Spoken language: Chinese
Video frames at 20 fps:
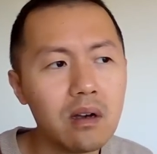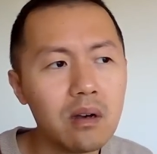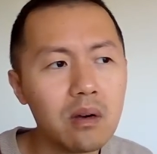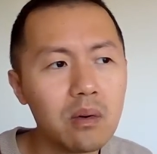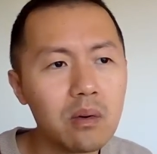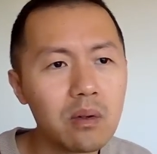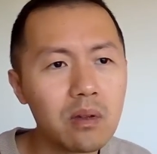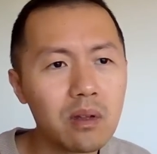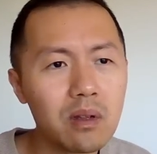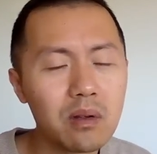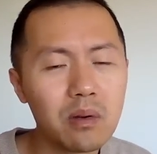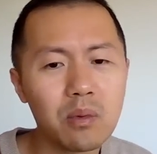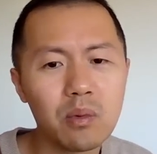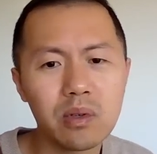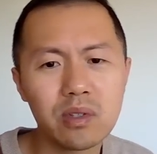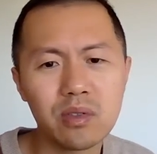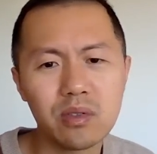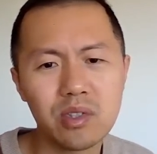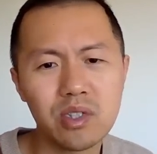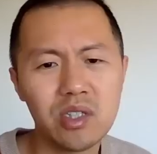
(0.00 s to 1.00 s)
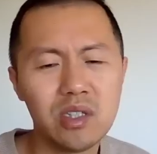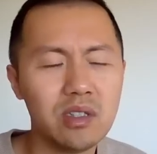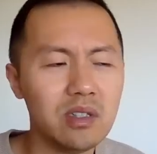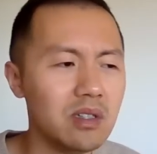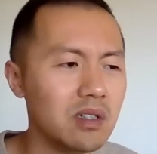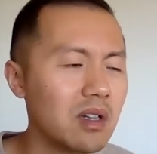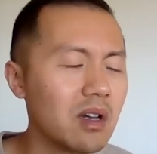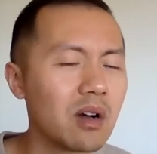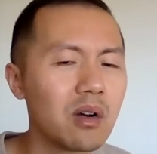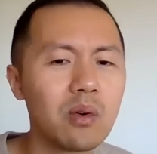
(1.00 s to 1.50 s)
我这个我就
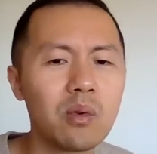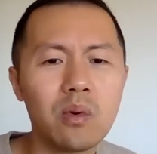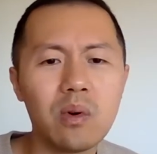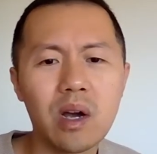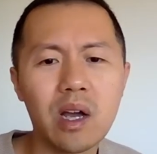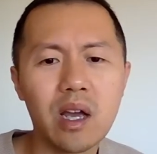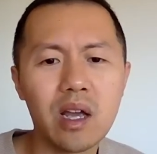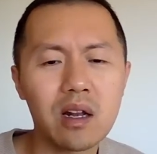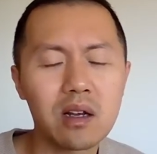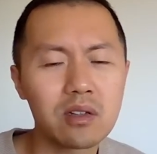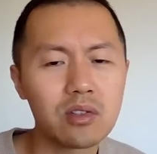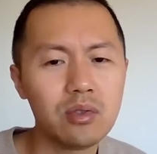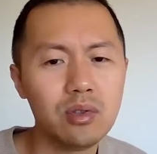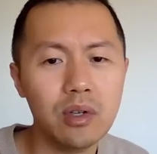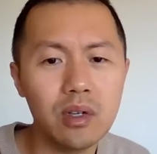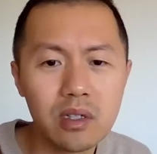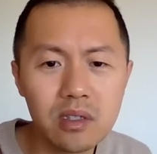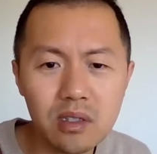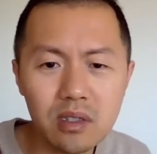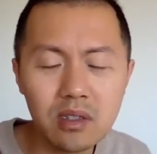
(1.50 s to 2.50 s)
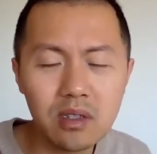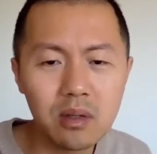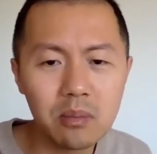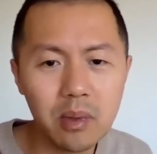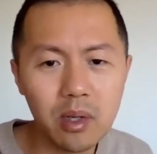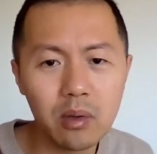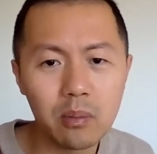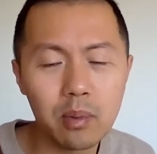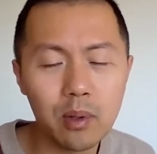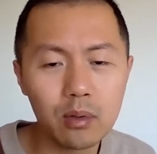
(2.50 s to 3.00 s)
奇了怪了，全世界
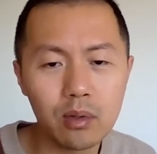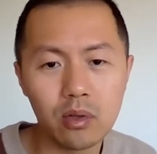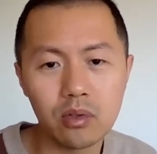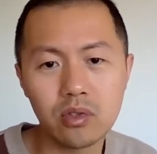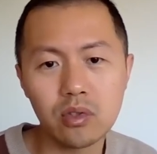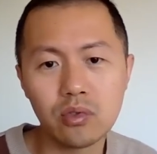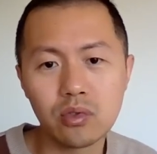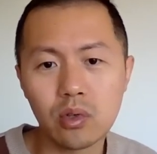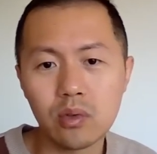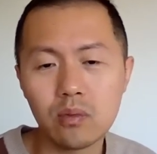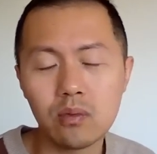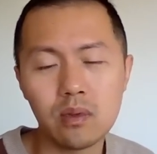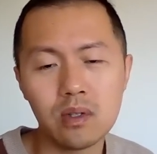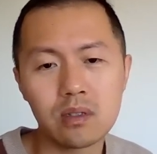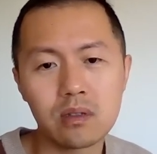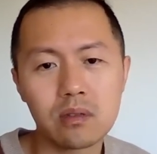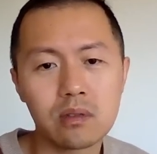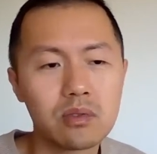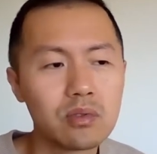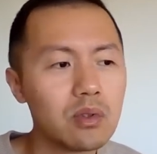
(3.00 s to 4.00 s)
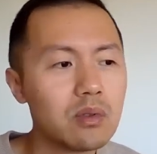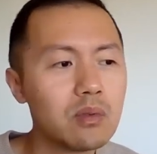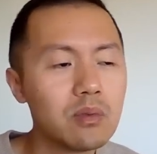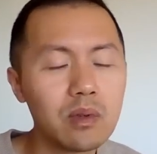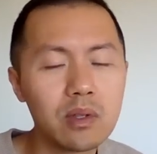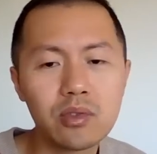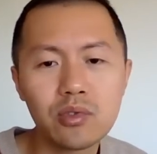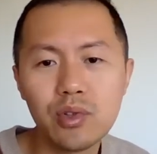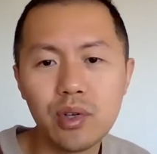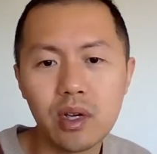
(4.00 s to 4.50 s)
没有报道，就中文中
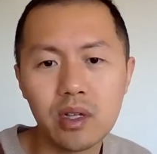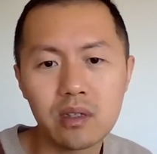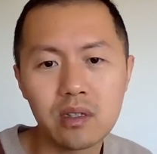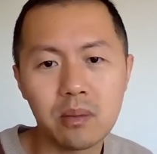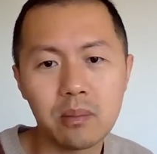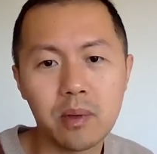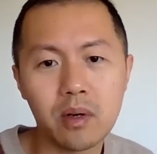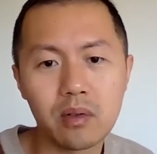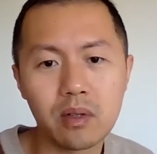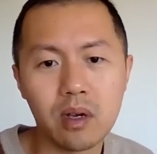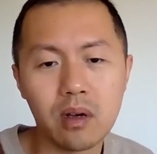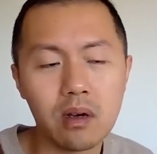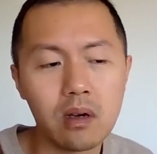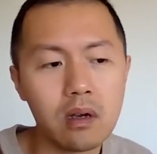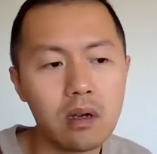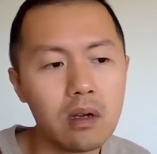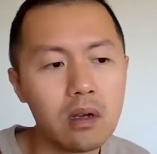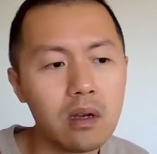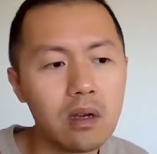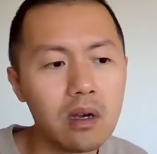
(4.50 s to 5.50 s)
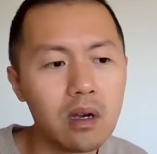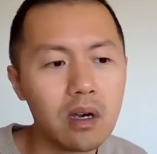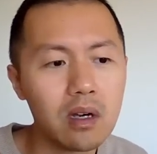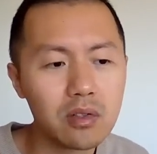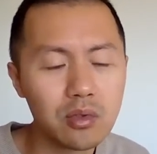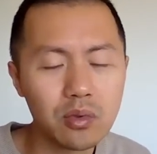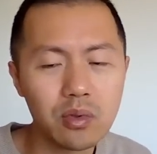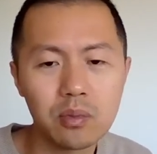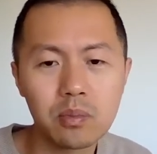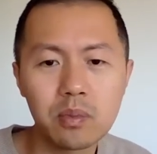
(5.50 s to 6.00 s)
文圈在报道啊，
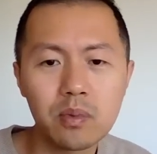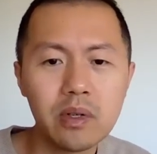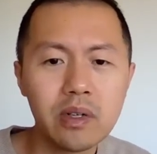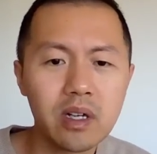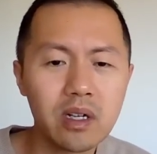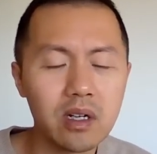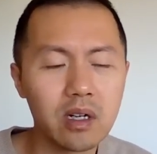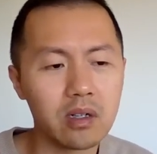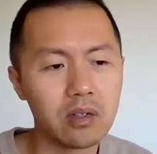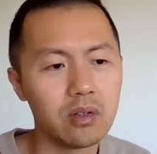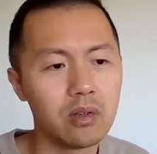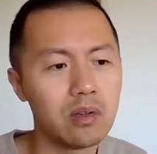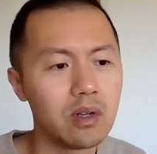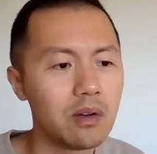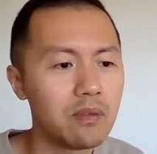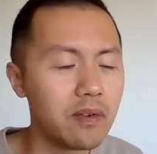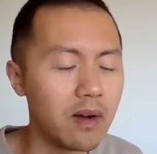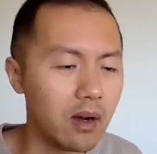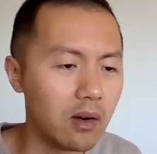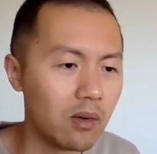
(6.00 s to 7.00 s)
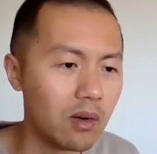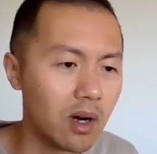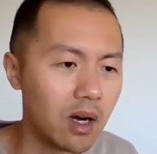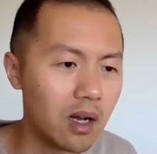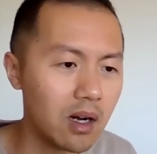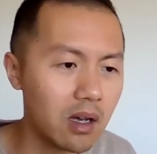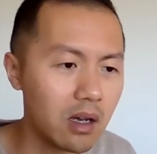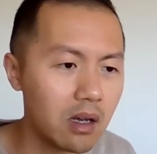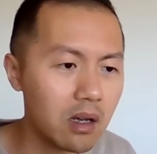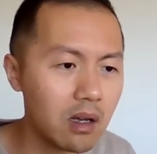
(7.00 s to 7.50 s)
说布林肯又要访华
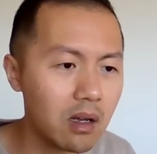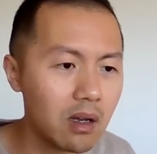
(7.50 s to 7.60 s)
了。